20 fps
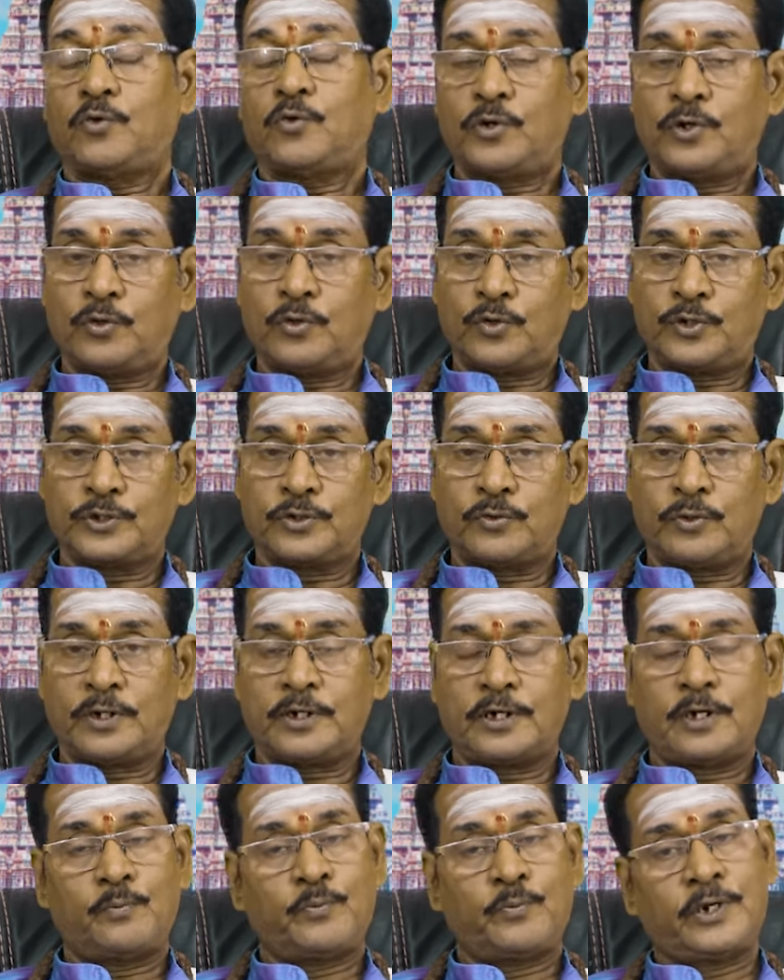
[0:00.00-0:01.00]
ஓரளவு
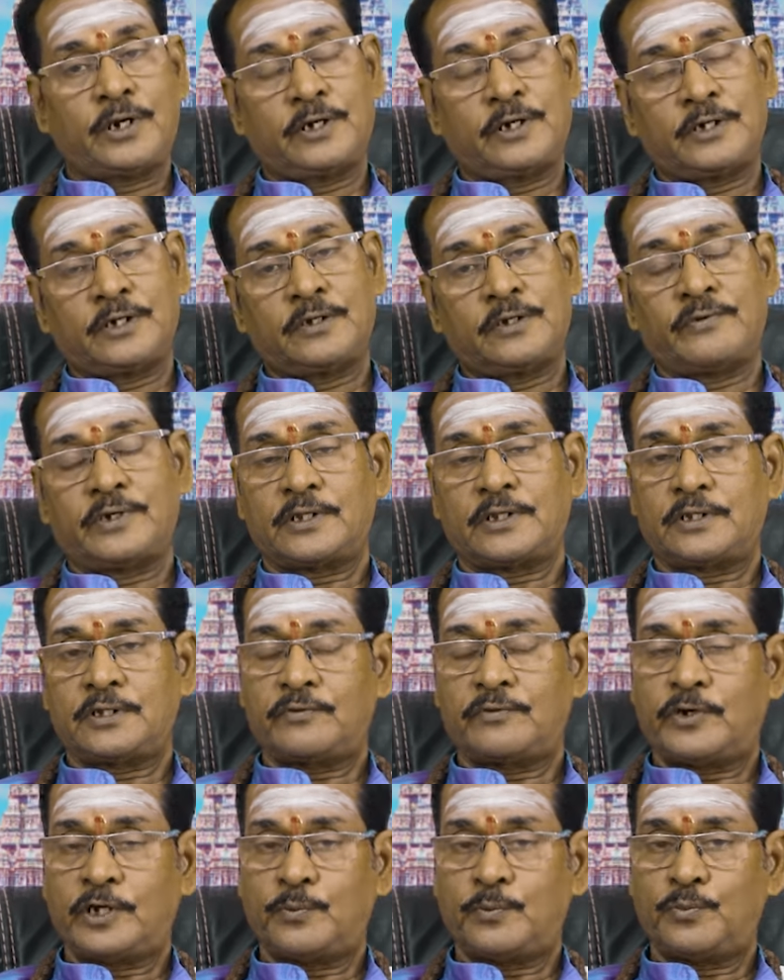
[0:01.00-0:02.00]
குறைச்சிருவாங்க நம்ம நாட்டுக்கு
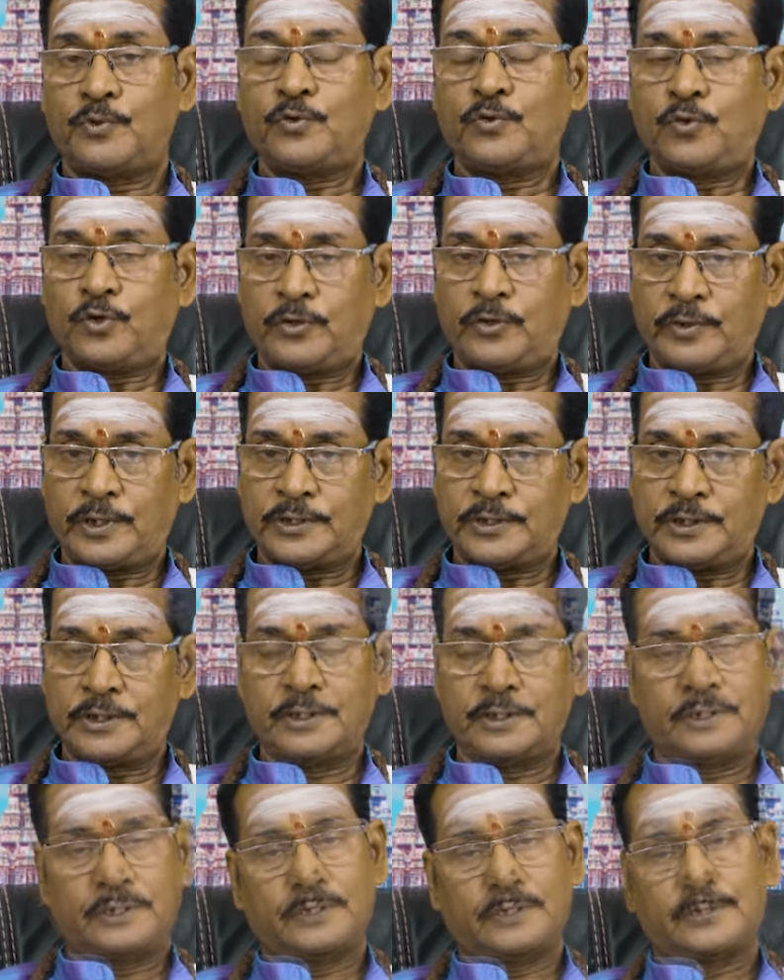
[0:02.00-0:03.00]
வரத்துக்கு வாய்ப்பு குறைவாக
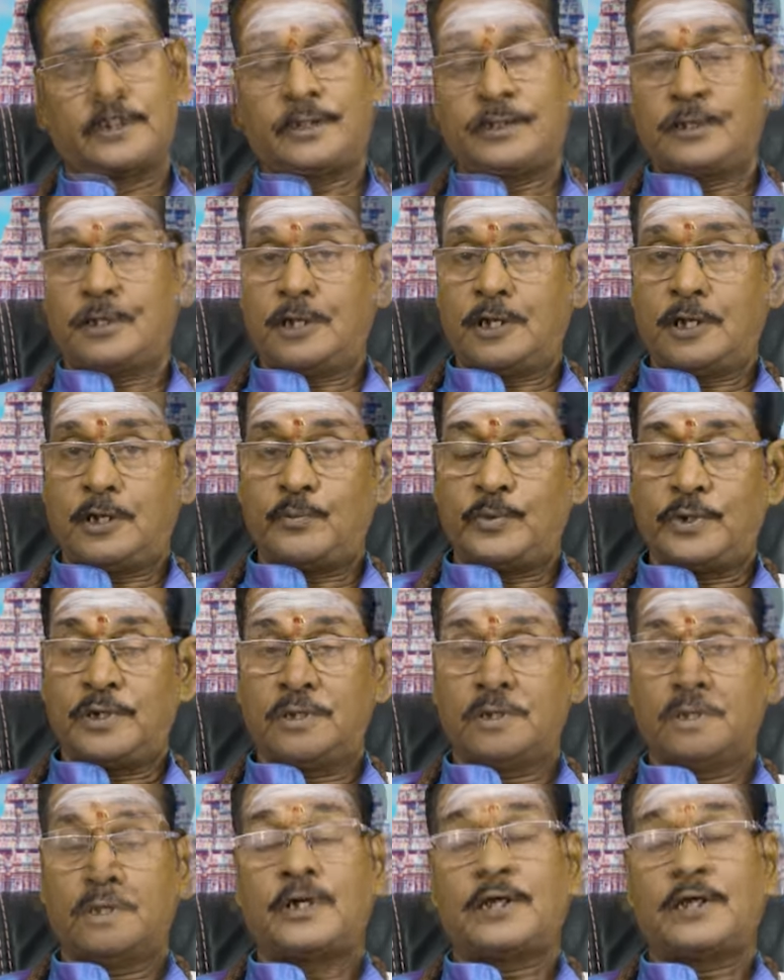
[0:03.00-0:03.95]
தானே இருக்கிறது இது இல்லாமல்